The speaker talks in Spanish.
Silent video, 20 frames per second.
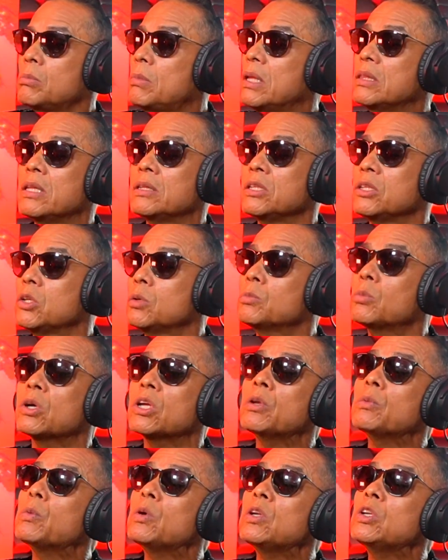mandan dinero
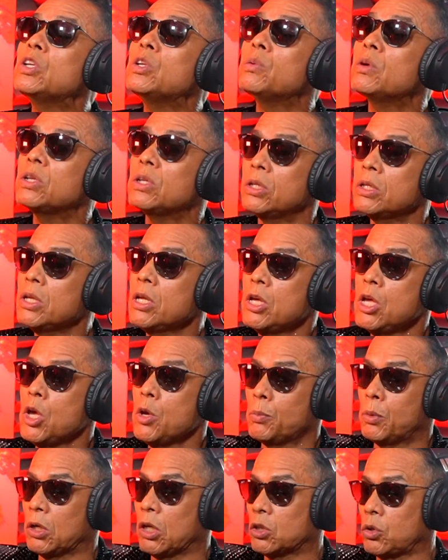porque no pueden ni venir,
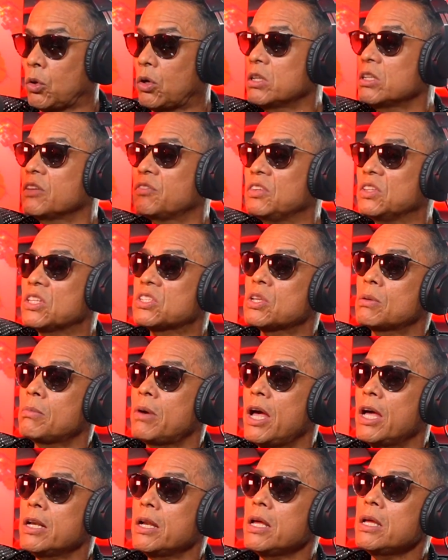porque tocan el fin de
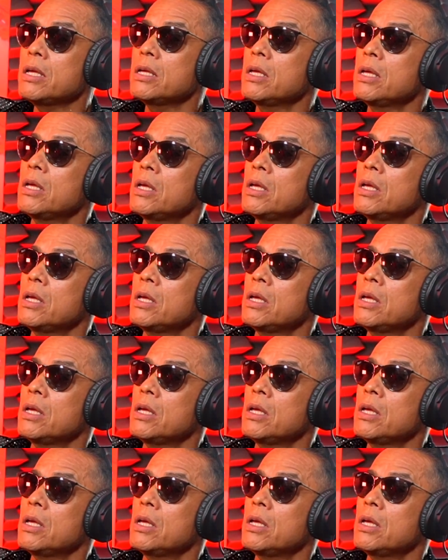semana